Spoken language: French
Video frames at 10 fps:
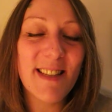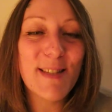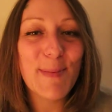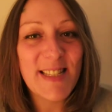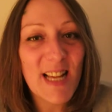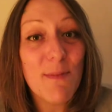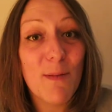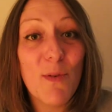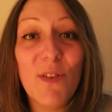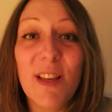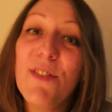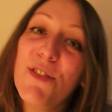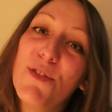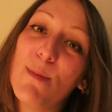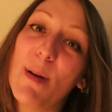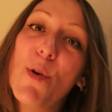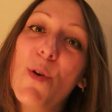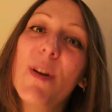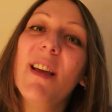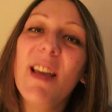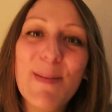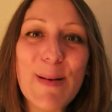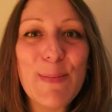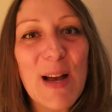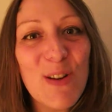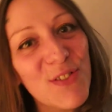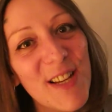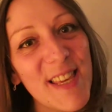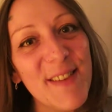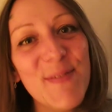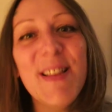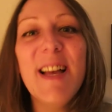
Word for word: spéciale maman et future maman et papa au foyer.